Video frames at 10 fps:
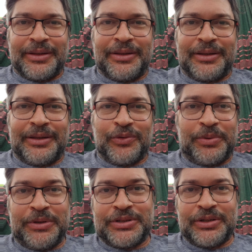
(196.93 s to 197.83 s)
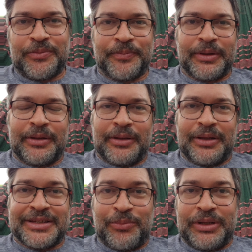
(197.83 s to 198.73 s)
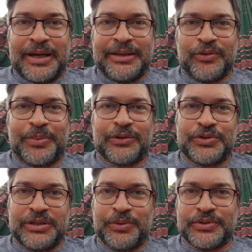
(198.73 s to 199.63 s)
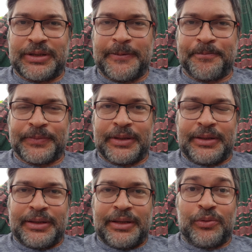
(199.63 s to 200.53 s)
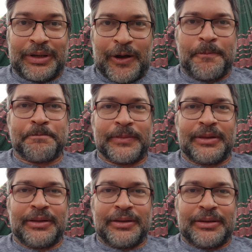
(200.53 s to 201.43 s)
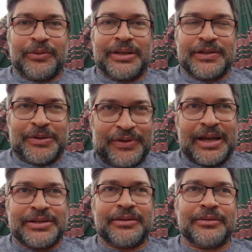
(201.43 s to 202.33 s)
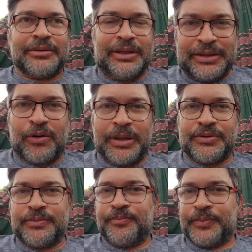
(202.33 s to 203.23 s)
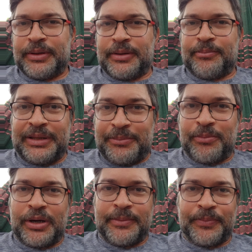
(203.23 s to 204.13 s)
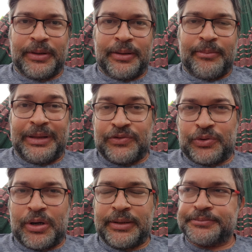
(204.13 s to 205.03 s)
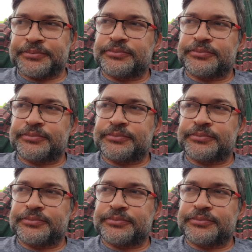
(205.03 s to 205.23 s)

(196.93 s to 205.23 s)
e que nos permitiram é, saborear né? os pratos típicos aqui é, do local. Então tem sido uma viagem, literalmente, pela memória, pela história